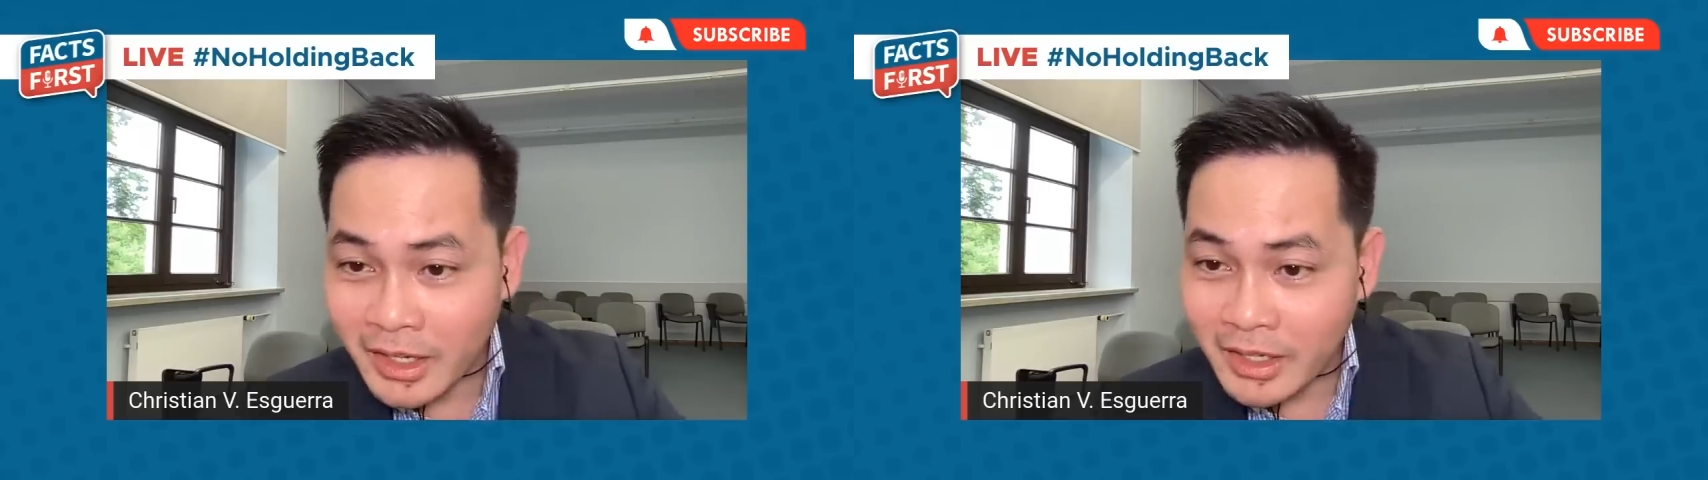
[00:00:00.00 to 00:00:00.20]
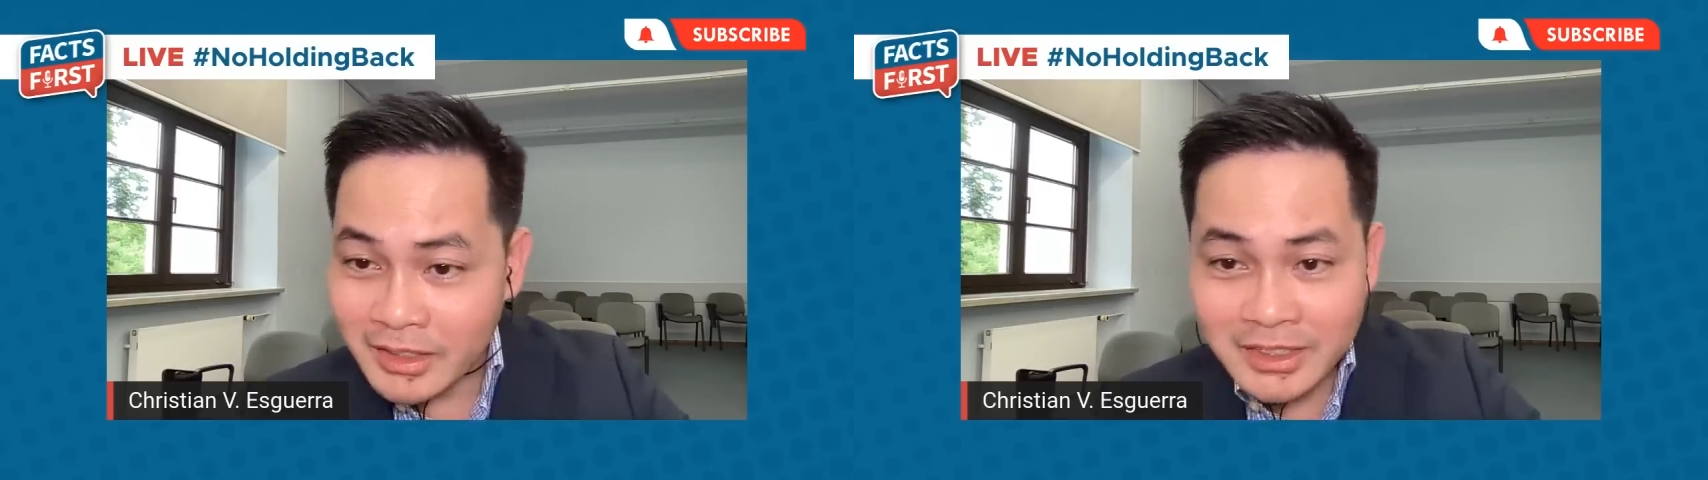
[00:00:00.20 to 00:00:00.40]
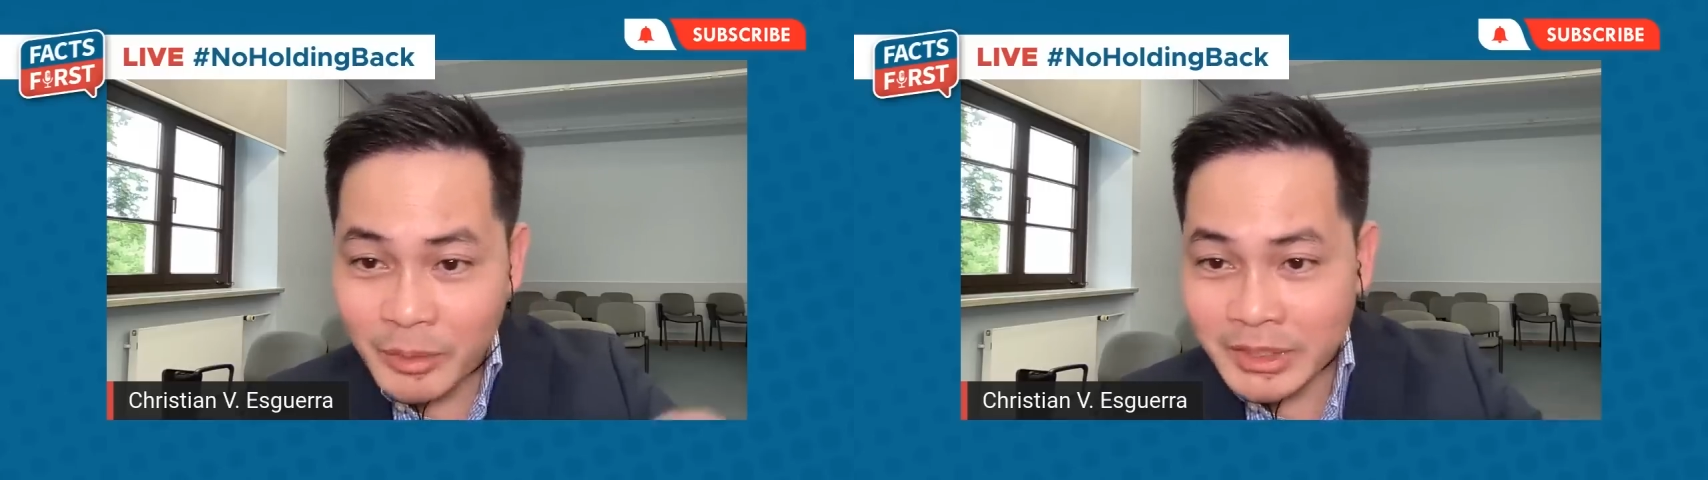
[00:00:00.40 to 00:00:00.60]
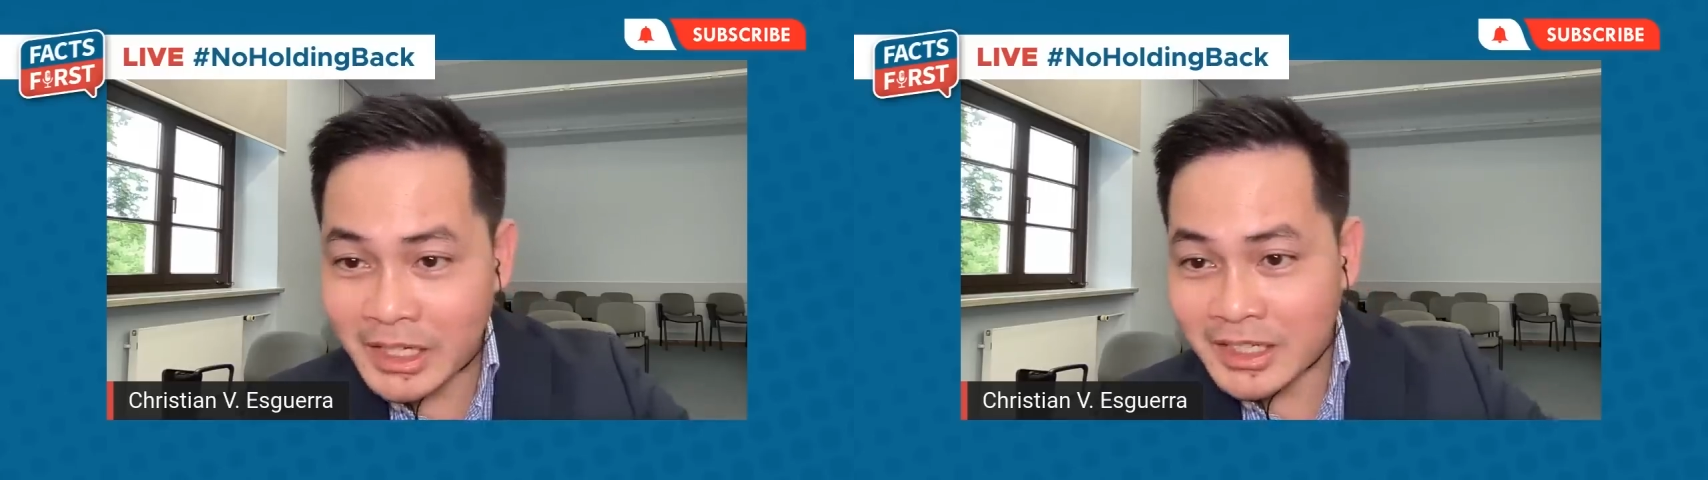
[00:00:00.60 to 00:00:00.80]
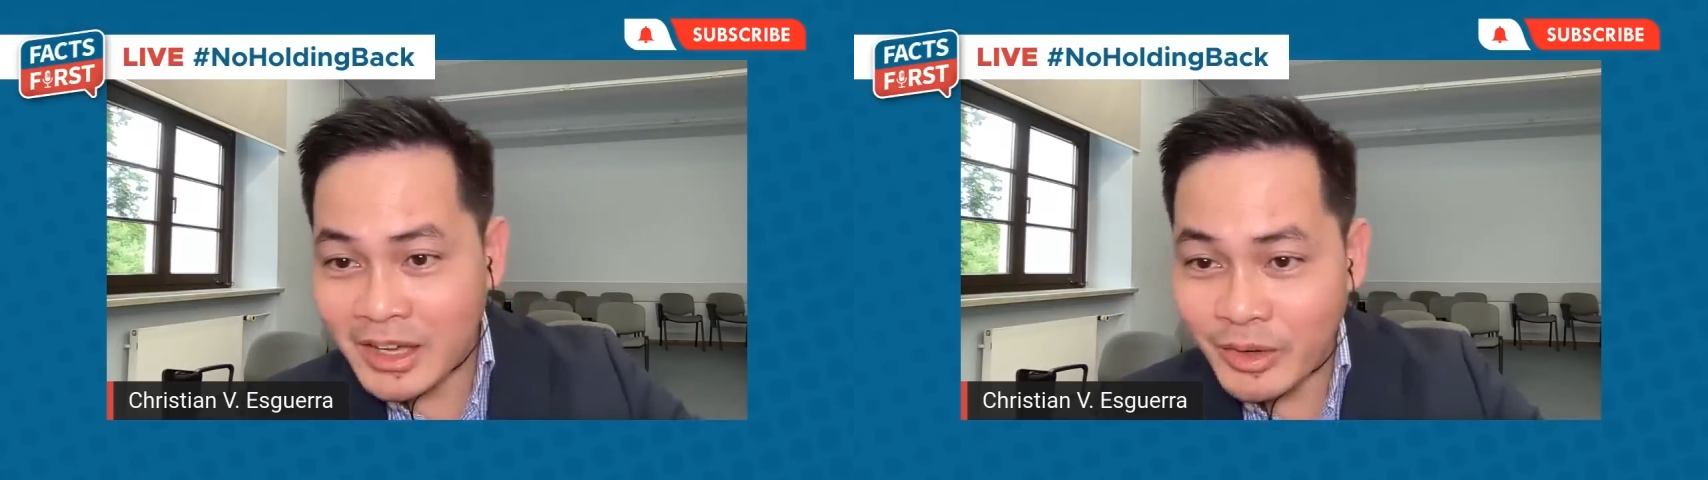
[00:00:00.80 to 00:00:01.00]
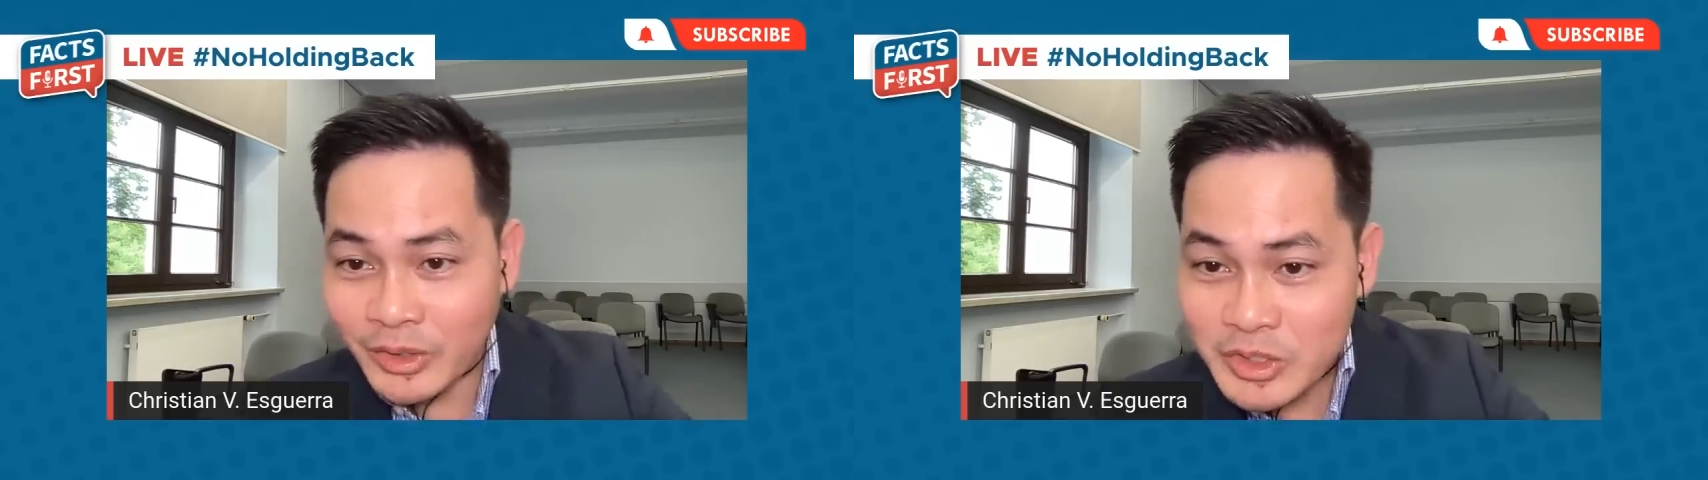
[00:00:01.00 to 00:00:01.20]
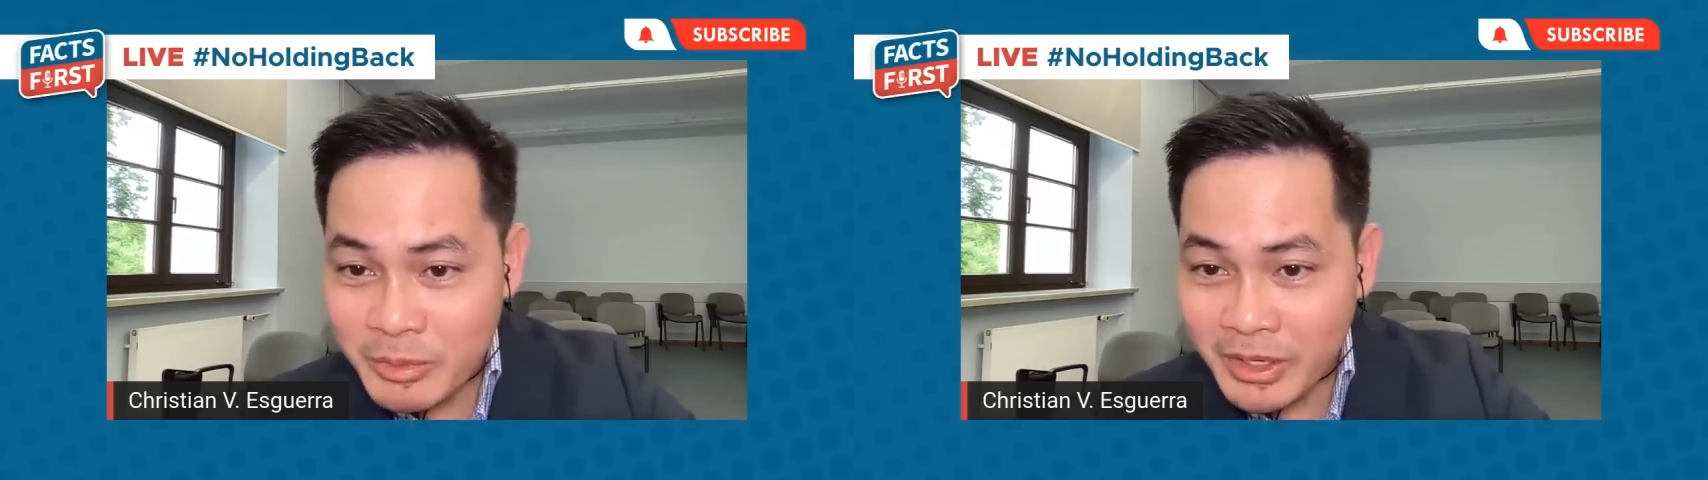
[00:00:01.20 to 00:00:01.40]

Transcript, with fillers: Kaya natatawa talaga ako dito